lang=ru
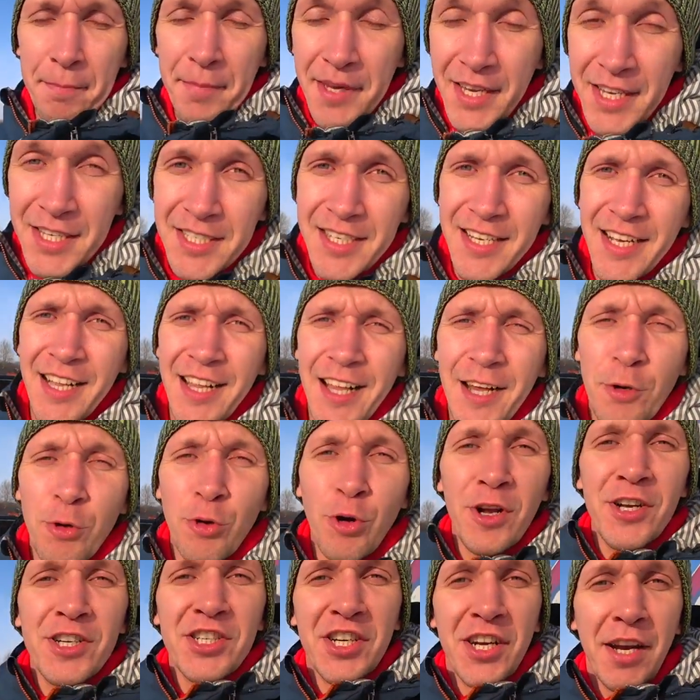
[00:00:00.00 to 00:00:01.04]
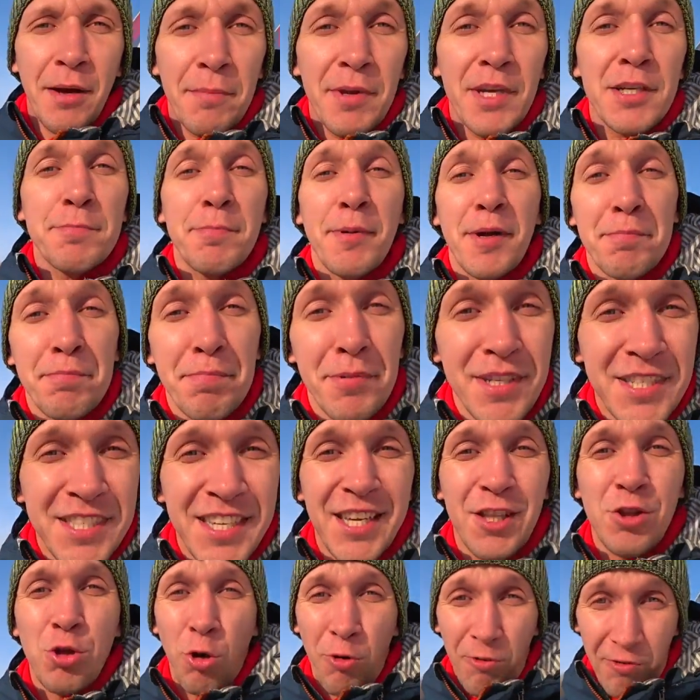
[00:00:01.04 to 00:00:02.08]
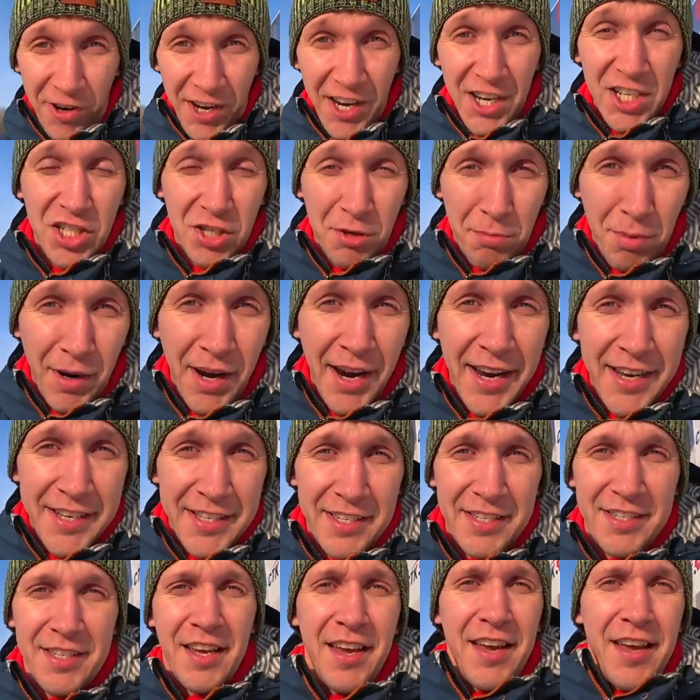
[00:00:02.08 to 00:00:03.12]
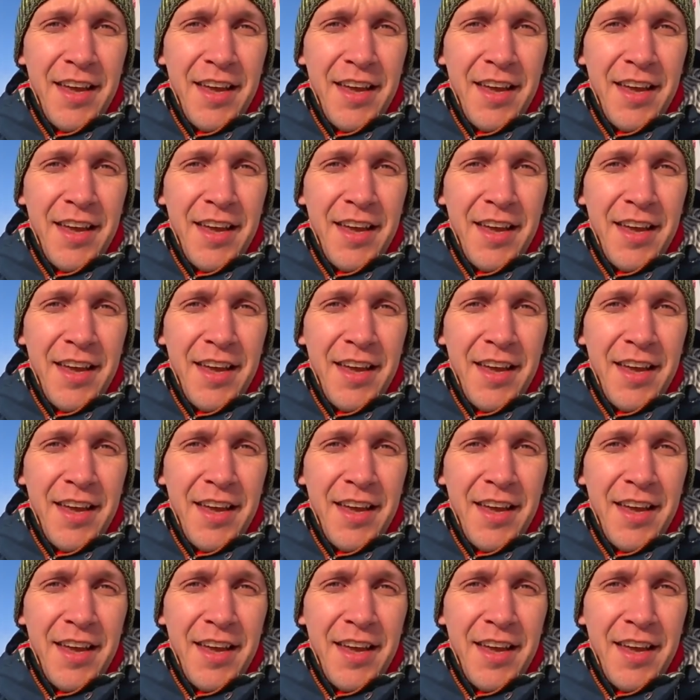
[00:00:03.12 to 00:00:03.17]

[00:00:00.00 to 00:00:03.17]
без колокольчика, без подписки, то вы ошибаетесь.